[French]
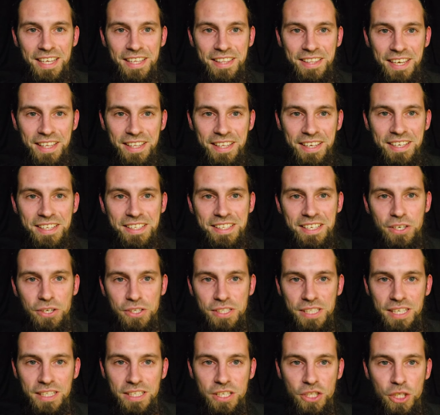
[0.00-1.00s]
d'analyser leur
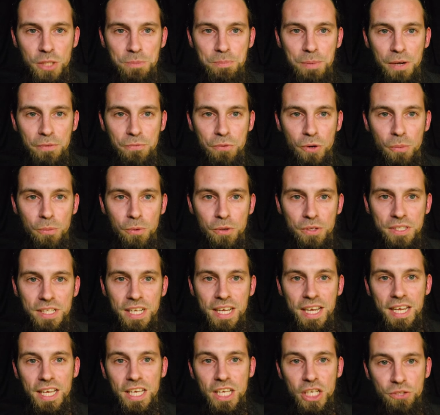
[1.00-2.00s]
stratégie de performance
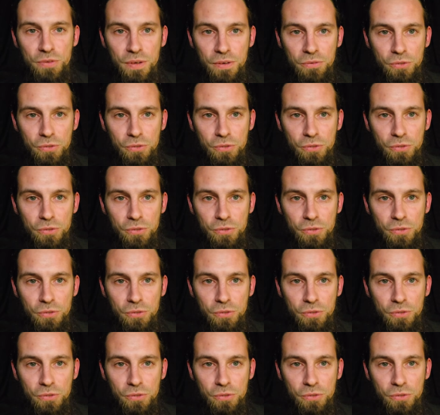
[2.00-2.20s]
et je vais